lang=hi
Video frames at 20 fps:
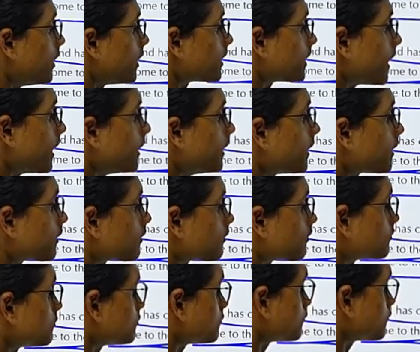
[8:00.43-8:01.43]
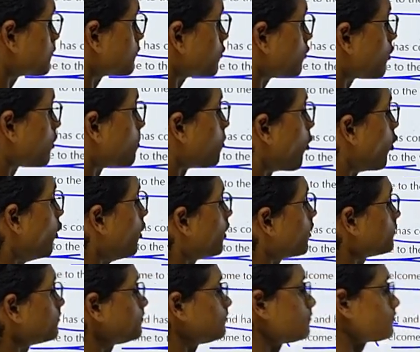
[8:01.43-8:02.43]
इटालिक और बोल्ड
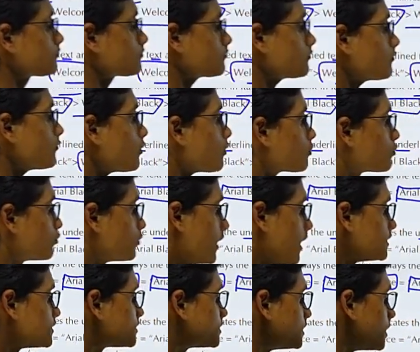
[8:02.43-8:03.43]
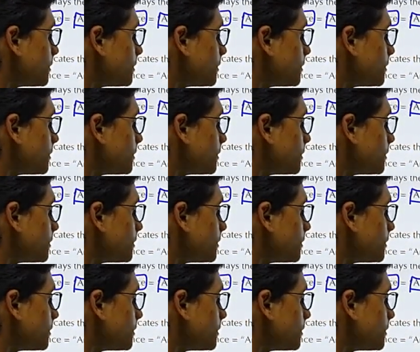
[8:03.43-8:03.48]
तो एस